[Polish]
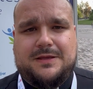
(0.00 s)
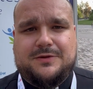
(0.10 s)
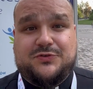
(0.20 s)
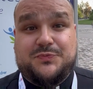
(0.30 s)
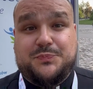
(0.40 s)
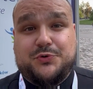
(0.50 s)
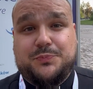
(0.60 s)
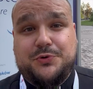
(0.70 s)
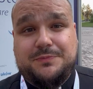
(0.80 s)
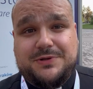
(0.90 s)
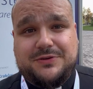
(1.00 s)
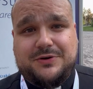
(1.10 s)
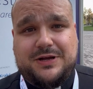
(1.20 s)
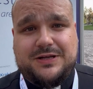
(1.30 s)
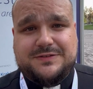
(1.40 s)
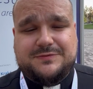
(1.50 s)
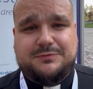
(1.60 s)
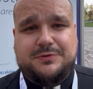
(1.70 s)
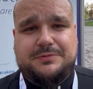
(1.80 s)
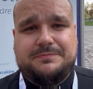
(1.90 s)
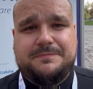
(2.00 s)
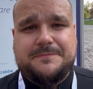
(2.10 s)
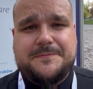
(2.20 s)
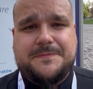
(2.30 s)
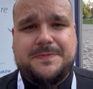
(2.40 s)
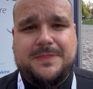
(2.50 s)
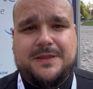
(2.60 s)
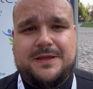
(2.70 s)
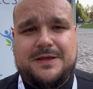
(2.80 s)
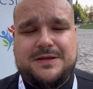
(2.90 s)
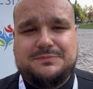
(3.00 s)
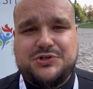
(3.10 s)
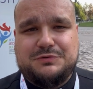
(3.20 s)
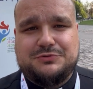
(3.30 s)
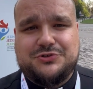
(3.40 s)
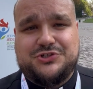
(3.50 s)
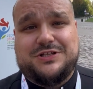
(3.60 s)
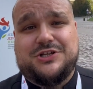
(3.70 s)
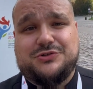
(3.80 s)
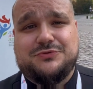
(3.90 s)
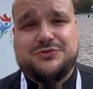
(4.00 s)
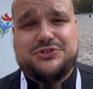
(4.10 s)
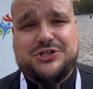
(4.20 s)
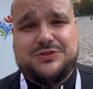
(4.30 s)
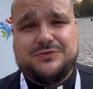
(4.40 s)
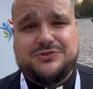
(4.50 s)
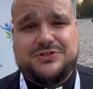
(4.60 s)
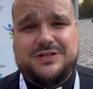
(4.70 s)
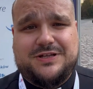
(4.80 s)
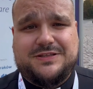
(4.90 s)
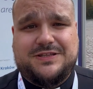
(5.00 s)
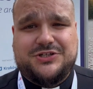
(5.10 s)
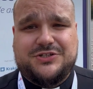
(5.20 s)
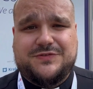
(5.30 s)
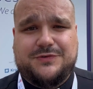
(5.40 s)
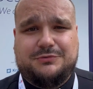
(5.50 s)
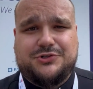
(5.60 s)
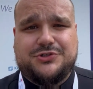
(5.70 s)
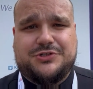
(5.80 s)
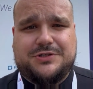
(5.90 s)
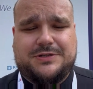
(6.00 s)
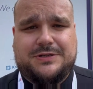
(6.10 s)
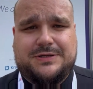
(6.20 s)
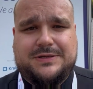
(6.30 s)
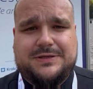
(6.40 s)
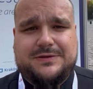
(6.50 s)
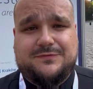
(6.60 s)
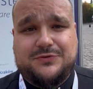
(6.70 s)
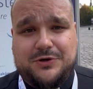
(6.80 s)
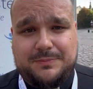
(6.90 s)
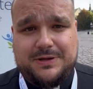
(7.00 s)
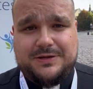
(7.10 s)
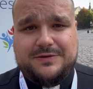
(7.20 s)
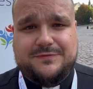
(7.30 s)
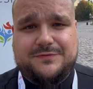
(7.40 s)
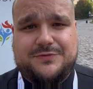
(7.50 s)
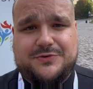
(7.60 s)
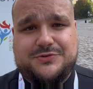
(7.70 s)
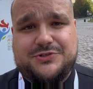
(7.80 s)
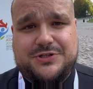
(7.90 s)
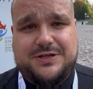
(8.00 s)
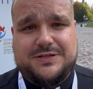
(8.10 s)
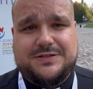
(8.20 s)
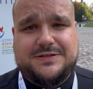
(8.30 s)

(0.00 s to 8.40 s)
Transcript: Spróbujmy to hasło przełożyć na naszą codzienność, na nasze zwykłe życie w domach, w rodzinach,